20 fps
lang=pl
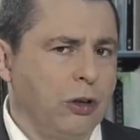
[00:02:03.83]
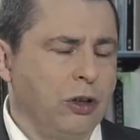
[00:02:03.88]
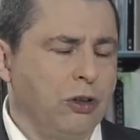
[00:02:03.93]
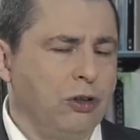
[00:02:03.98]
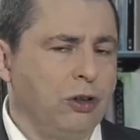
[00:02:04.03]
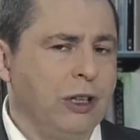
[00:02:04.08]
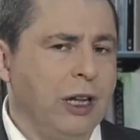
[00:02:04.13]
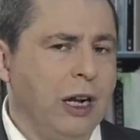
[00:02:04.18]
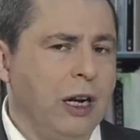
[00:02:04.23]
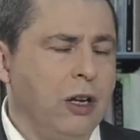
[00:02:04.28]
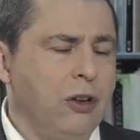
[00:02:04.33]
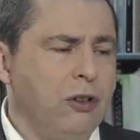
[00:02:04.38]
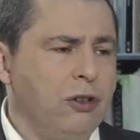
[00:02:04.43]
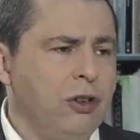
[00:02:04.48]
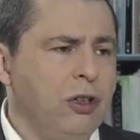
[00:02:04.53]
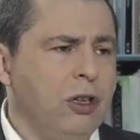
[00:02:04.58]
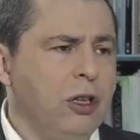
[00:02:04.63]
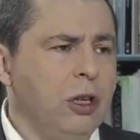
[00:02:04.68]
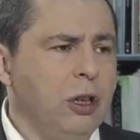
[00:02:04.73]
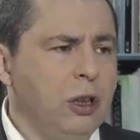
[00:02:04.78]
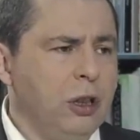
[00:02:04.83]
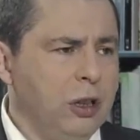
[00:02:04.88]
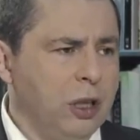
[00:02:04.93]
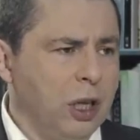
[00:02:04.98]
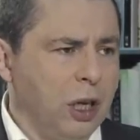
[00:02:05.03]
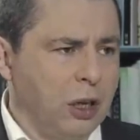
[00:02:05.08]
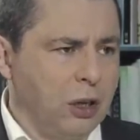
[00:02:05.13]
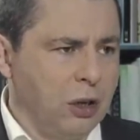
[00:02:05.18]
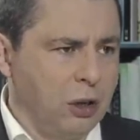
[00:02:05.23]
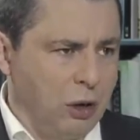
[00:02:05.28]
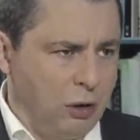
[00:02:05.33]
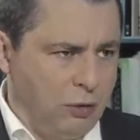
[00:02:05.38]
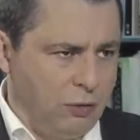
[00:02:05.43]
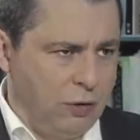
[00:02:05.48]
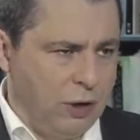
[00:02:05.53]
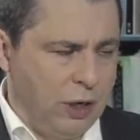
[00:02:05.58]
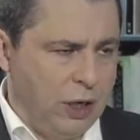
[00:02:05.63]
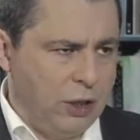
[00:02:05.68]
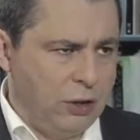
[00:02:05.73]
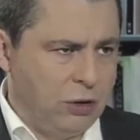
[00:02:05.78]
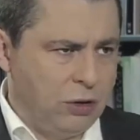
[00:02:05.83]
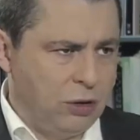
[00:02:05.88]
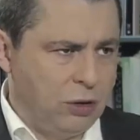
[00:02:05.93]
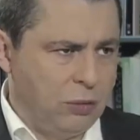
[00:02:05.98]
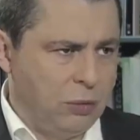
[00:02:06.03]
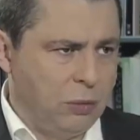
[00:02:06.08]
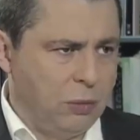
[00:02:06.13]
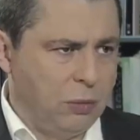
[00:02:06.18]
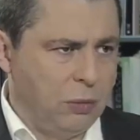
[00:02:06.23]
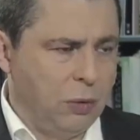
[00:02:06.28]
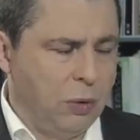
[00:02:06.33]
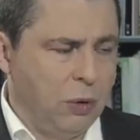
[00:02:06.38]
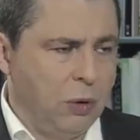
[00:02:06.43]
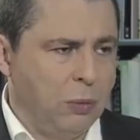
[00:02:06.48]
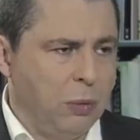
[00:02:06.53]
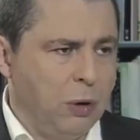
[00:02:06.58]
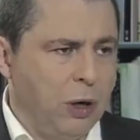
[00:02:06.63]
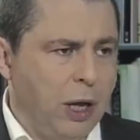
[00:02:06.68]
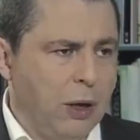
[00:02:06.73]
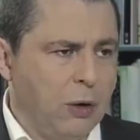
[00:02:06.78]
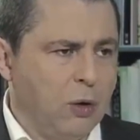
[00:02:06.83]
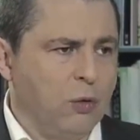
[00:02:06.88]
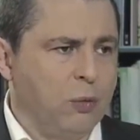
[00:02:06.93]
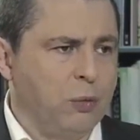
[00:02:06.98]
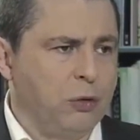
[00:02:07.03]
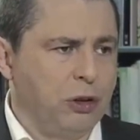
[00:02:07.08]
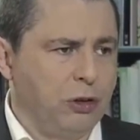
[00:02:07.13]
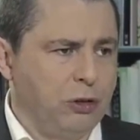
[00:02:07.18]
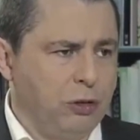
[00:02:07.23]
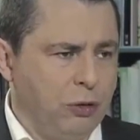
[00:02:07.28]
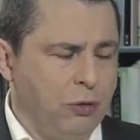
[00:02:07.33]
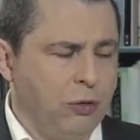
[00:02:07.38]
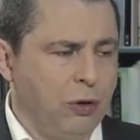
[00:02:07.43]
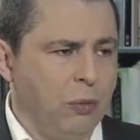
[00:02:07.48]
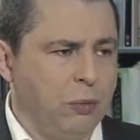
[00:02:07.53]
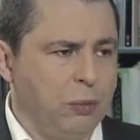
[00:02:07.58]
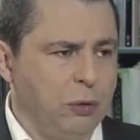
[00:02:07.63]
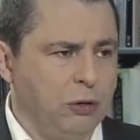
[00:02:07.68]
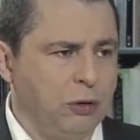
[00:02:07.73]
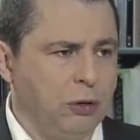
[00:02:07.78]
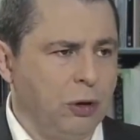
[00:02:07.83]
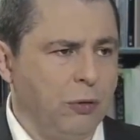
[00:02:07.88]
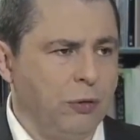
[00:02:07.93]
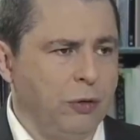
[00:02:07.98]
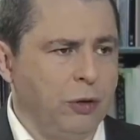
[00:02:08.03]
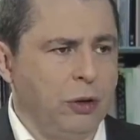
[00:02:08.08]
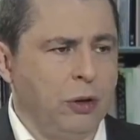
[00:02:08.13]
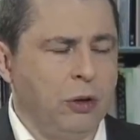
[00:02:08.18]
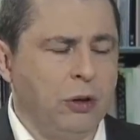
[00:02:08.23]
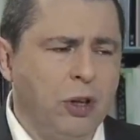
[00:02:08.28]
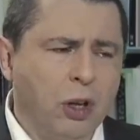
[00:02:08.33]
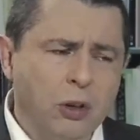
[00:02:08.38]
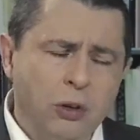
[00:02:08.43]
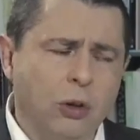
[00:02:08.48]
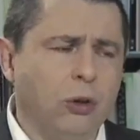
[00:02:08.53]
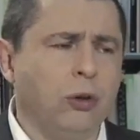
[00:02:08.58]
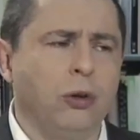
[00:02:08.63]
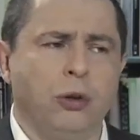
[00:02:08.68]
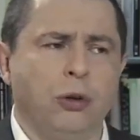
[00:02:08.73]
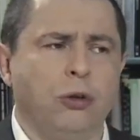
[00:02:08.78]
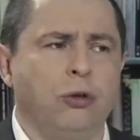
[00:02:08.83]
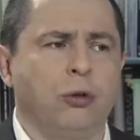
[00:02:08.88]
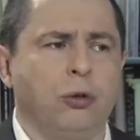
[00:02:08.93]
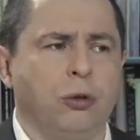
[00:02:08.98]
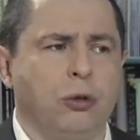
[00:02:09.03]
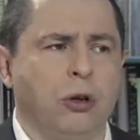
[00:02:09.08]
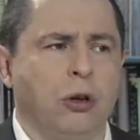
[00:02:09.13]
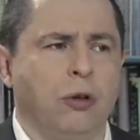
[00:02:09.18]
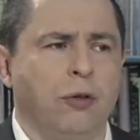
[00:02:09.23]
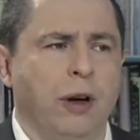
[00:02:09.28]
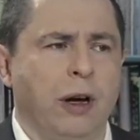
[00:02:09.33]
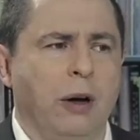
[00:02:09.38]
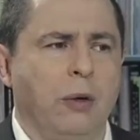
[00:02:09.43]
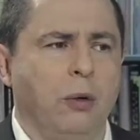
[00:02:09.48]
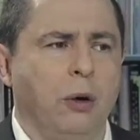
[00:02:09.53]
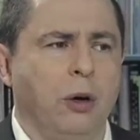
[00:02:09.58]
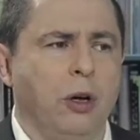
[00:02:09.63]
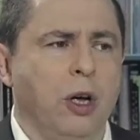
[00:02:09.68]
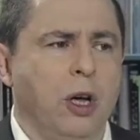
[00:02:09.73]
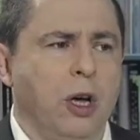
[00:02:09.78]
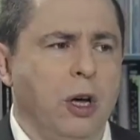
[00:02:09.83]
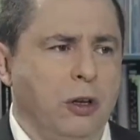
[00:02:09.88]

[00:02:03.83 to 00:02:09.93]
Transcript: To znaczy, należy integrować Polaków przeciwko PiSowi. Dotąd to skutkowało.